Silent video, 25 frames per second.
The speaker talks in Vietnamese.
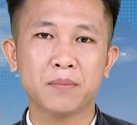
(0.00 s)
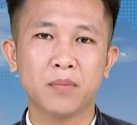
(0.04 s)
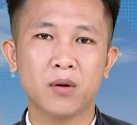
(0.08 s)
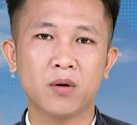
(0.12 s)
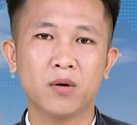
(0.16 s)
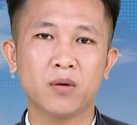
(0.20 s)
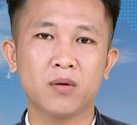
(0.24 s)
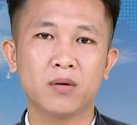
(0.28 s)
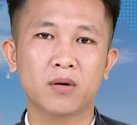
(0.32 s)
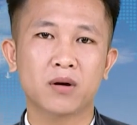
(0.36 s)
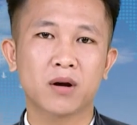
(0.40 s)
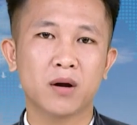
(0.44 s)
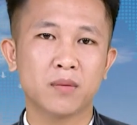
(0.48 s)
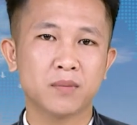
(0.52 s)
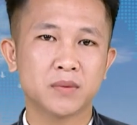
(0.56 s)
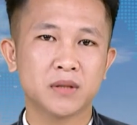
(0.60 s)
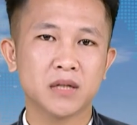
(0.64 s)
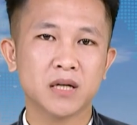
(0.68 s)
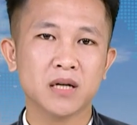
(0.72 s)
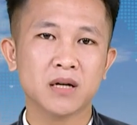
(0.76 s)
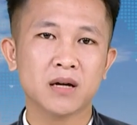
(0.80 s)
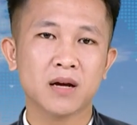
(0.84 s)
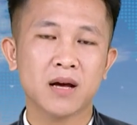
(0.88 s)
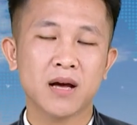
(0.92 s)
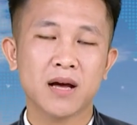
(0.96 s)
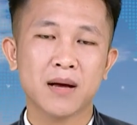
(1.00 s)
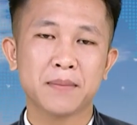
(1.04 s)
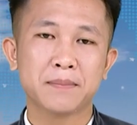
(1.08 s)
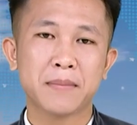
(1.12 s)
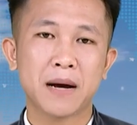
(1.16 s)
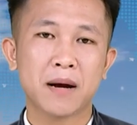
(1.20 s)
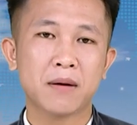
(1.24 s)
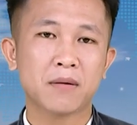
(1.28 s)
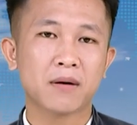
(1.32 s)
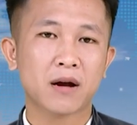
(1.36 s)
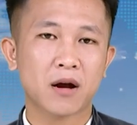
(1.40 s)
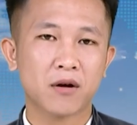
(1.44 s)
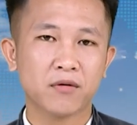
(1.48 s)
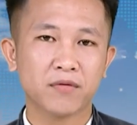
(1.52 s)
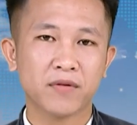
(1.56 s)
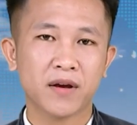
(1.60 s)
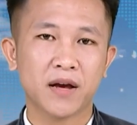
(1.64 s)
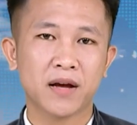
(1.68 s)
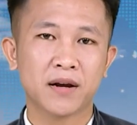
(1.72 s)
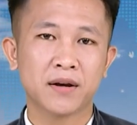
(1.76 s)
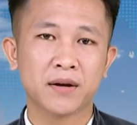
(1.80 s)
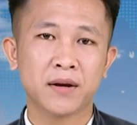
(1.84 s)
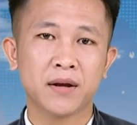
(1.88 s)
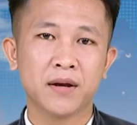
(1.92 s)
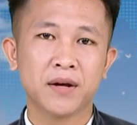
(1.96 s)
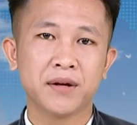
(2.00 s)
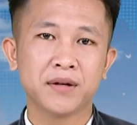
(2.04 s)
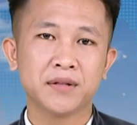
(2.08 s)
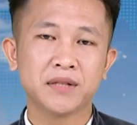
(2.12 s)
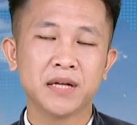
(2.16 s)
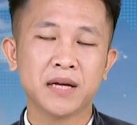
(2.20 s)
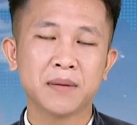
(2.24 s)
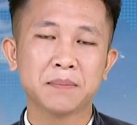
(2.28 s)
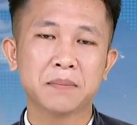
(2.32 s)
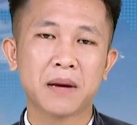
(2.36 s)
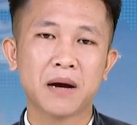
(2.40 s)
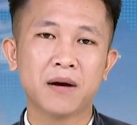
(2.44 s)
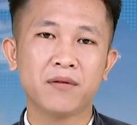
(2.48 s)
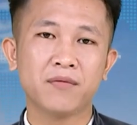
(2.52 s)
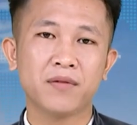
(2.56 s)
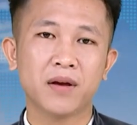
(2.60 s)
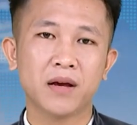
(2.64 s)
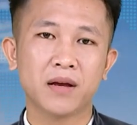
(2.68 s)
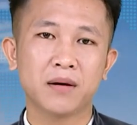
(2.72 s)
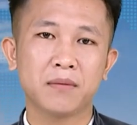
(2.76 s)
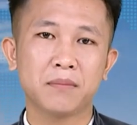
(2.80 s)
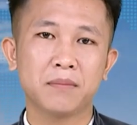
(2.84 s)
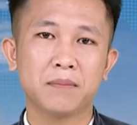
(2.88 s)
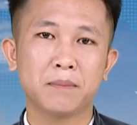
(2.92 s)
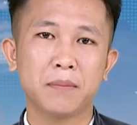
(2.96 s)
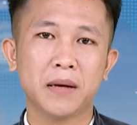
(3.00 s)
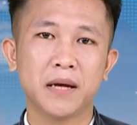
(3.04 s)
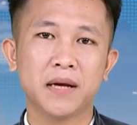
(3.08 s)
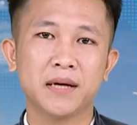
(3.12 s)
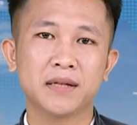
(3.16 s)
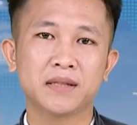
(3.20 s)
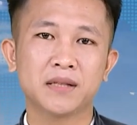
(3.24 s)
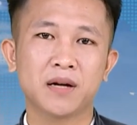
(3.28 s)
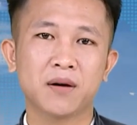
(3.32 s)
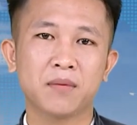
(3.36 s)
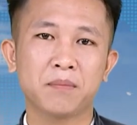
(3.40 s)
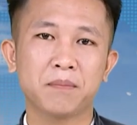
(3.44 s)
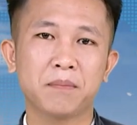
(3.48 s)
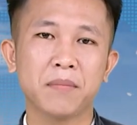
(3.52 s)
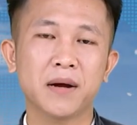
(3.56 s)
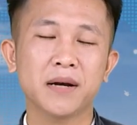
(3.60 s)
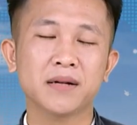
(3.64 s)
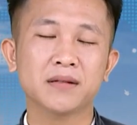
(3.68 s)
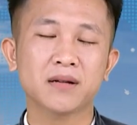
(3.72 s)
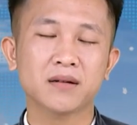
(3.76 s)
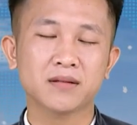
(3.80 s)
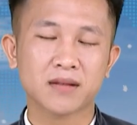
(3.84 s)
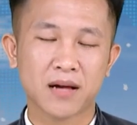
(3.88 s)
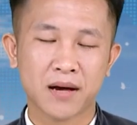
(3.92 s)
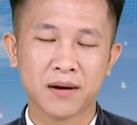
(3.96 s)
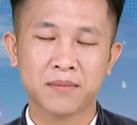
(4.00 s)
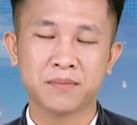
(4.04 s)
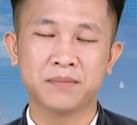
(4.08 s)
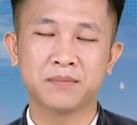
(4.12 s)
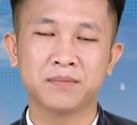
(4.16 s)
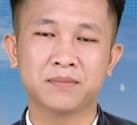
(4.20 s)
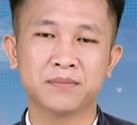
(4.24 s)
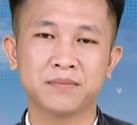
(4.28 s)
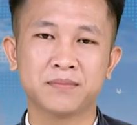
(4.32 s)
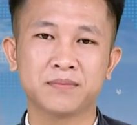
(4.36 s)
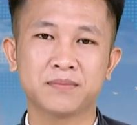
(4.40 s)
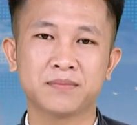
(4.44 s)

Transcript: bộ, công chức, báo cáo viên, trên báo viên, pì sòng păn sao sàm.